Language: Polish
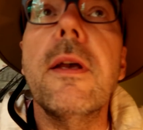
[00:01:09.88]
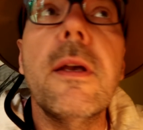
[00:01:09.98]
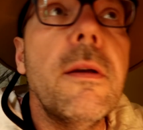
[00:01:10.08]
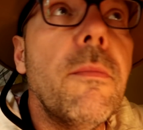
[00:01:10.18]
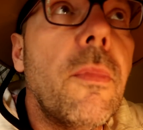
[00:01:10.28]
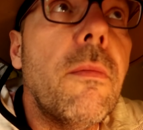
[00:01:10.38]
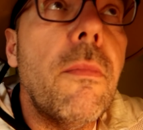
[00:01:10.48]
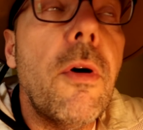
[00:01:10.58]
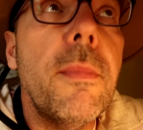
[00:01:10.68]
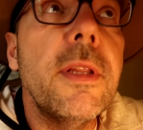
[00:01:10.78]
e,
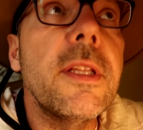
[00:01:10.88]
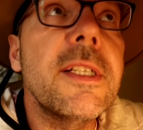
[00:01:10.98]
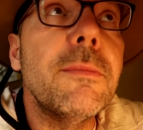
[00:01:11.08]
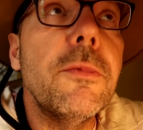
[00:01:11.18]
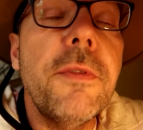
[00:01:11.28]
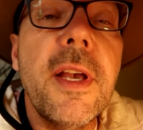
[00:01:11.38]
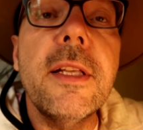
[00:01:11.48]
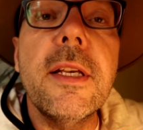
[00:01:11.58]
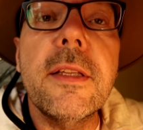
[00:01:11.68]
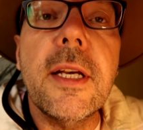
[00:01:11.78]
moment na
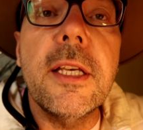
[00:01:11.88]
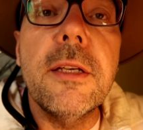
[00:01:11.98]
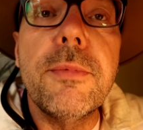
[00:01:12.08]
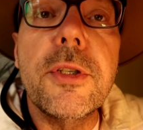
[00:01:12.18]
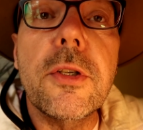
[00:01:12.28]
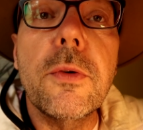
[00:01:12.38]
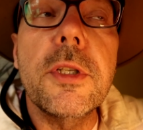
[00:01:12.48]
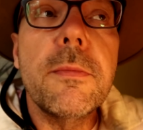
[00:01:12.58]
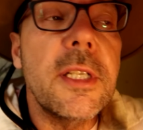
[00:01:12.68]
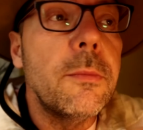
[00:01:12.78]
zamówienie takiej
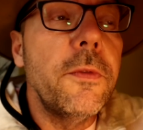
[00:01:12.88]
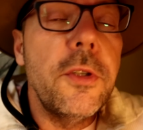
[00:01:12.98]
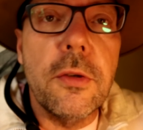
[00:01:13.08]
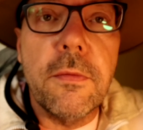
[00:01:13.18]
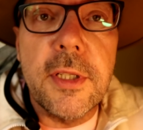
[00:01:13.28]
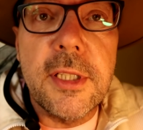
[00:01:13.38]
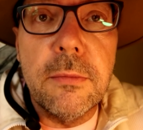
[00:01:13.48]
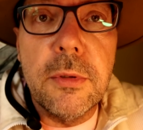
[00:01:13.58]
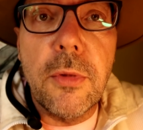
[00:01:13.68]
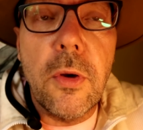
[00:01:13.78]
pszczoły, żeby zamówić ją w
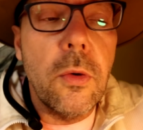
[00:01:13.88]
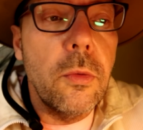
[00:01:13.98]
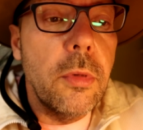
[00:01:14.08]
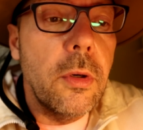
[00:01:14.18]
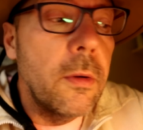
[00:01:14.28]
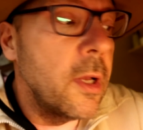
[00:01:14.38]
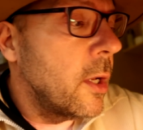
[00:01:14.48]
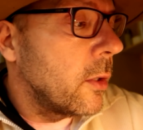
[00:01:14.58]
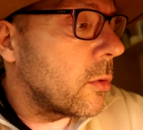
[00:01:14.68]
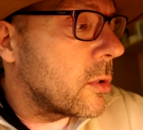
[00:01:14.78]
następnym roku, bo
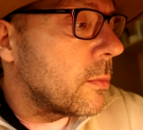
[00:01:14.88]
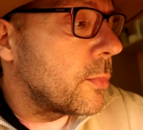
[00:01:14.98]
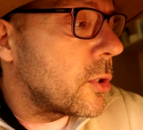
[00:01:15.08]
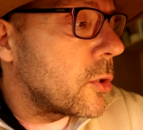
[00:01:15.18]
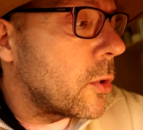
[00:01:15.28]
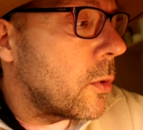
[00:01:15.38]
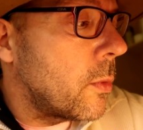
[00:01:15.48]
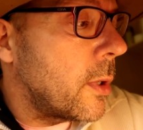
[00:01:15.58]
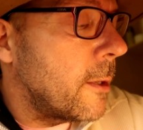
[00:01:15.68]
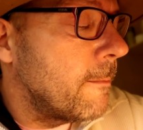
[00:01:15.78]
to są
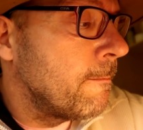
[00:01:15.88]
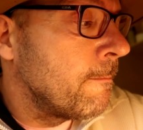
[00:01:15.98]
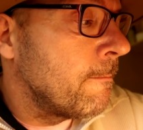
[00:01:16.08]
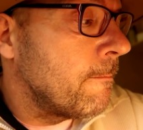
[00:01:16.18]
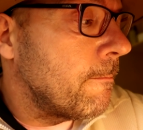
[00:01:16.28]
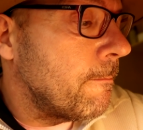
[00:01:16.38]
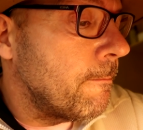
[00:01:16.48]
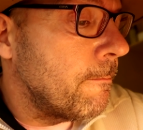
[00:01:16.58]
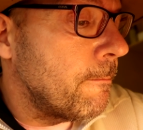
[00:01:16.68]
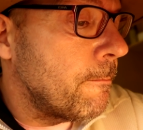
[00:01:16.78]
pszczoły
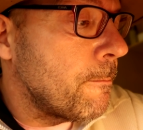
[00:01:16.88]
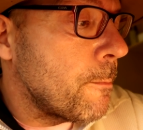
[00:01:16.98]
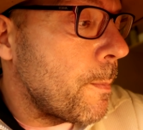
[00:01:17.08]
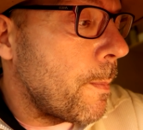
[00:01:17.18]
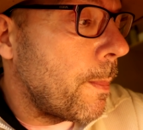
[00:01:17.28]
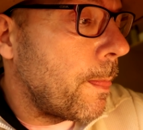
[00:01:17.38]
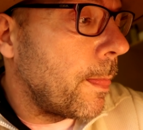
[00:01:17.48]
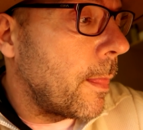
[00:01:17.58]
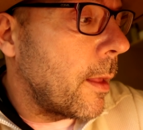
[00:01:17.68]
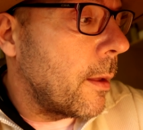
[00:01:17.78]
Mm,
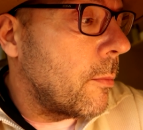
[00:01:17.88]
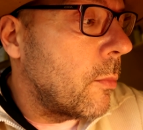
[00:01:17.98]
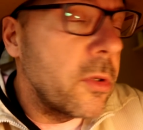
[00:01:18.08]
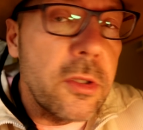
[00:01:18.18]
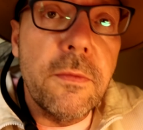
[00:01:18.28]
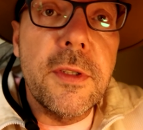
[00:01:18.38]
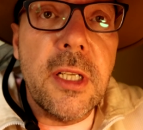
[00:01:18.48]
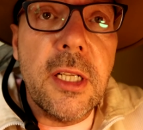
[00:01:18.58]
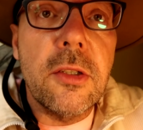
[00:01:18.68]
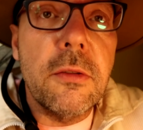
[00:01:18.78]
mocno
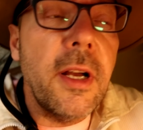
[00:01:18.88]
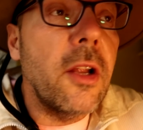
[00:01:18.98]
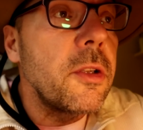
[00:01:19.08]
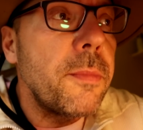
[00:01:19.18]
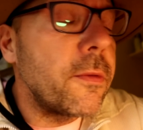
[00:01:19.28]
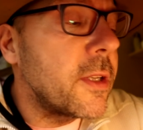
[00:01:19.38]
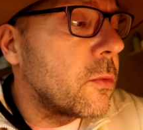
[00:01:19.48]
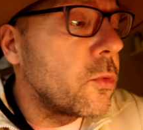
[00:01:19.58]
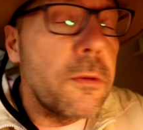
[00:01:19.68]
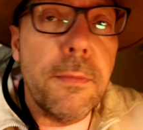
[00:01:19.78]
wyselekcjonowana, oni
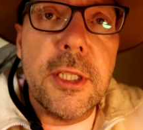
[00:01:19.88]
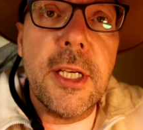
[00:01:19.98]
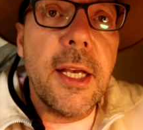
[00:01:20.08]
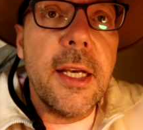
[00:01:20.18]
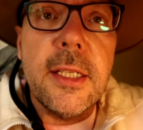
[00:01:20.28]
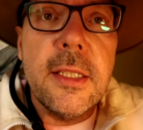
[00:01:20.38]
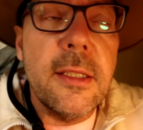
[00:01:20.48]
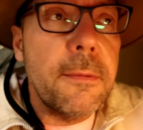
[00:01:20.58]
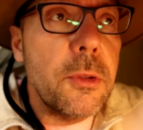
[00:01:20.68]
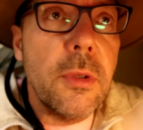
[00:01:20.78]
prowadzą dużą pasiekę
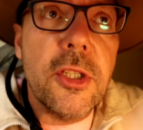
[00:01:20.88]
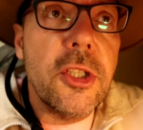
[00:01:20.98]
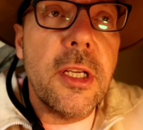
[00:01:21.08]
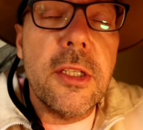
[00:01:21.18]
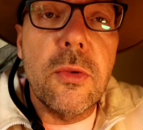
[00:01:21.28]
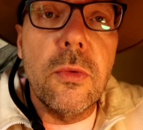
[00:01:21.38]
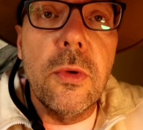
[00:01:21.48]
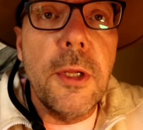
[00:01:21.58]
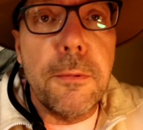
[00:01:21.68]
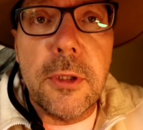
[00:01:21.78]
i na przykład 400
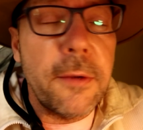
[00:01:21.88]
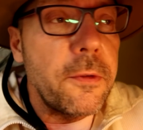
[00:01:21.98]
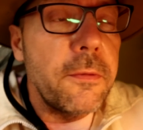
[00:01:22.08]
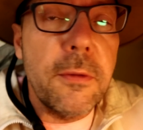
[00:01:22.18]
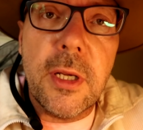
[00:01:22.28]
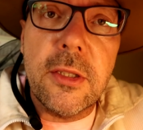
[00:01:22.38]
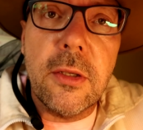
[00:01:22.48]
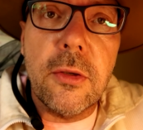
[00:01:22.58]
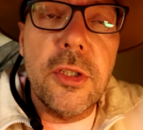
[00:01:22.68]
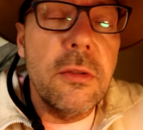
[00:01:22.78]
uli potrafią wybrać
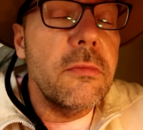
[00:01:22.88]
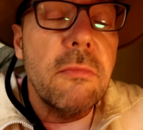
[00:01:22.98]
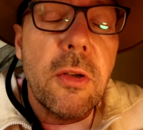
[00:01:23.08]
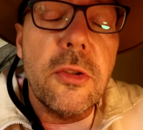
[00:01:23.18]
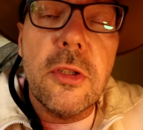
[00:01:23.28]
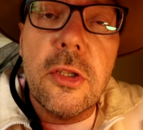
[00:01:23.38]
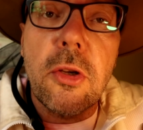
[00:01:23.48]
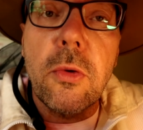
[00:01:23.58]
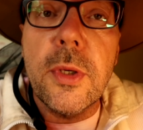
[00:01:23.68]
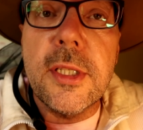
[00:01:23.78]
tylko, no, to
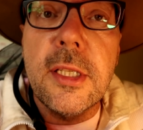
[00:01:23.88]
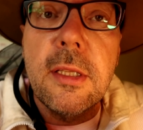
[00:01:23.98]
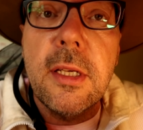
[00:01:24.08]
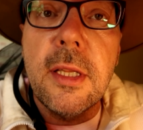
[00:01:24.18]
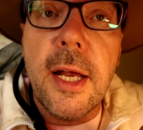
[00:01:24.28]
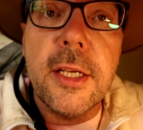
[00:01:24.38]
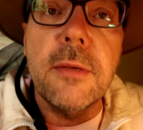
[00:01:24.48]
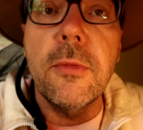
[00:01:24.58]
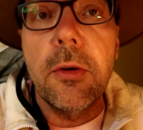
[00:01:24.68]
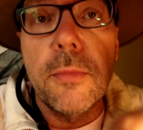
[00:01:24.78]
co roku jest in,
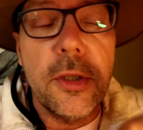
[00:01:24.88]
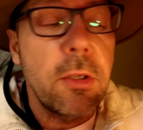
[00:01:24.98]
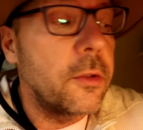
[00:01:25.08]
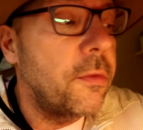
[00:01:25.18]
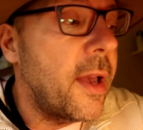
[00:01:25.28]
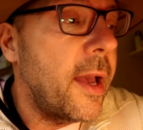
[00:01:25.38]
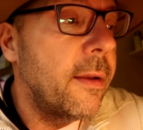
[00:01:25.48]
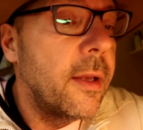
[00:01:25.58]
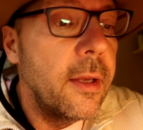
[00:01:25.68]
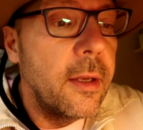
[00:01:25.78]
inaczej, mogą być tylko
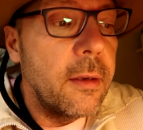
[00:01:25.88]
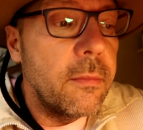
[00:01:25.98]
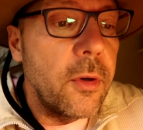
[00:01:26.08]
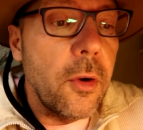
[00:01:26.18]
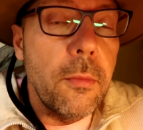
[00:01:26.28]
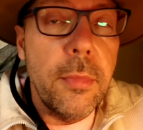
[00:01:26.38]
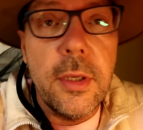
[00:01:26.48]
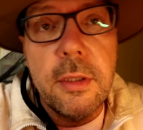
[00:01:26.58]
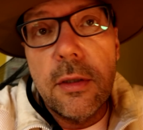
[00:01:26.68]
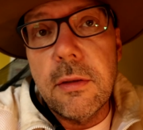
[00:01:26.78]
dwie, mogą
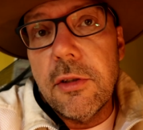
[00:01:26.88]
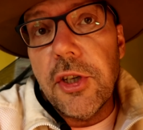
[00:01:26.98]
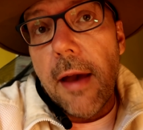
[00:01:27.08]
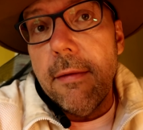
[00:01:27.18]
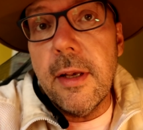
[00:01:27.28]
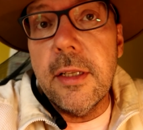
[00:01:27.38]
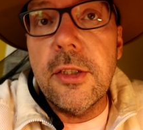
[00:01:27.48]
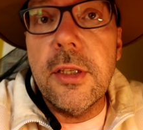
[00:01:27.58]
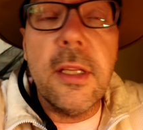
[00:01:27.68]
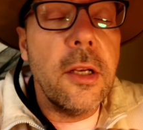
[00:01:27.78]
być
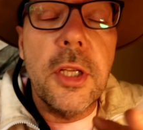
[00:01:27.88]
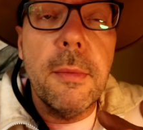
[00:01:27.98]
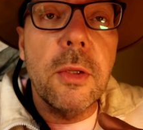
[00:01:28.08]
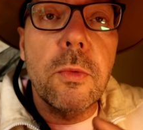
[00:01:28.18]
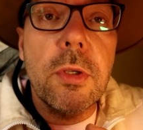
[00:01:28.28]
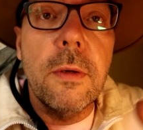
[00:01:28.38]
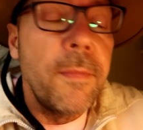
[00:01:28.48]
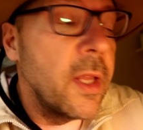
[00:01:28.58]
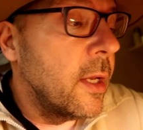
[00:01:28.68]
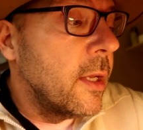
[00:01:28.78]
9, nie? tego nie ma dużo.
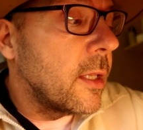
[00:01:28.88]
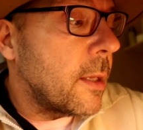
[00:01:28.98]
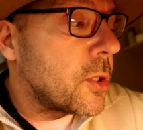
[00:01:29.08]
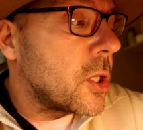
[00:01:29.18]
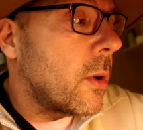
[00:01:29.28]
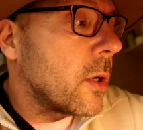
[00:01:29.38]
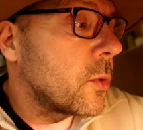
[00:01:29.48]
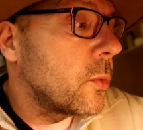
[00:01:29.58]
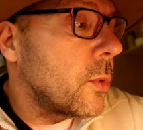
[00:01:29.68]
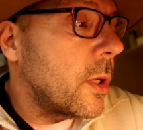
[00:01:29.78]
Ta pszczoła
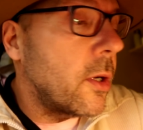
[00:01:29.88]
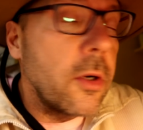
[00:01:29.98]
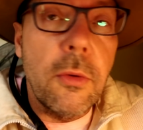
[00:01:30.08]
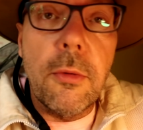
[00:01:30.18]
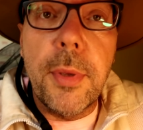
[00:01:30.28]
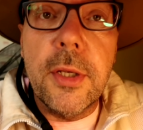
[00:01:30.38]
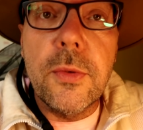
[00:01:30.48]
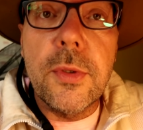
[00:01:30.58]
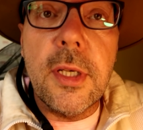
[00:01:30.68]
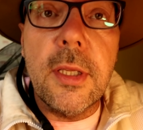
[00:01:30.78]
kosztuje około
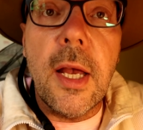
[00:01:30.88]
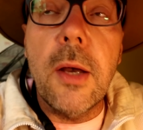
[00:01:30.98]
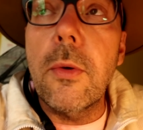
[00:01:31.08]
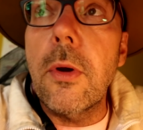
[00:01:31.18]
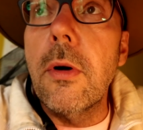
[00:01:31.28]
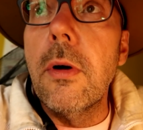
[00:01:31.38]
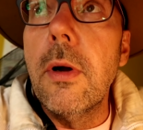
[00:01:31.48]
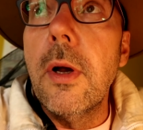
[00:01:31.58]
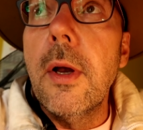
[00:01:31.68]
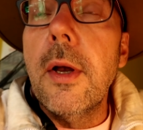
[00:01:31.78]
500 euro